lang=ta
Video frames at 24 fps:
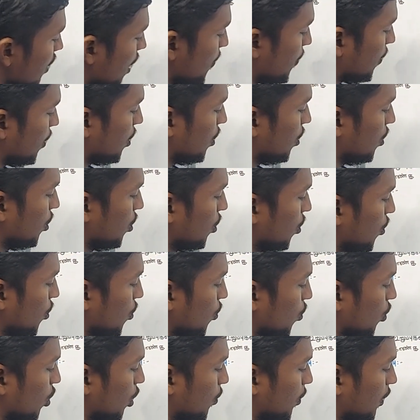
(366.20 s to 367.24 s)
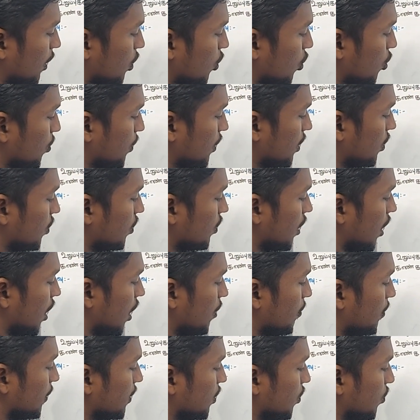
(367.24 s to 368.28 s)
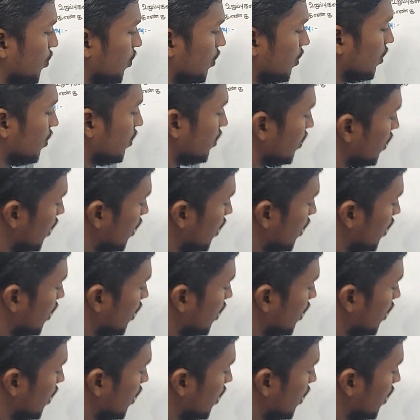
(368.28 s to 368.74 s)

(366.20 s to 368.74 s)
அப்போது ஒரு பதினொன்று பதினொன்று நாலு பதினொன்று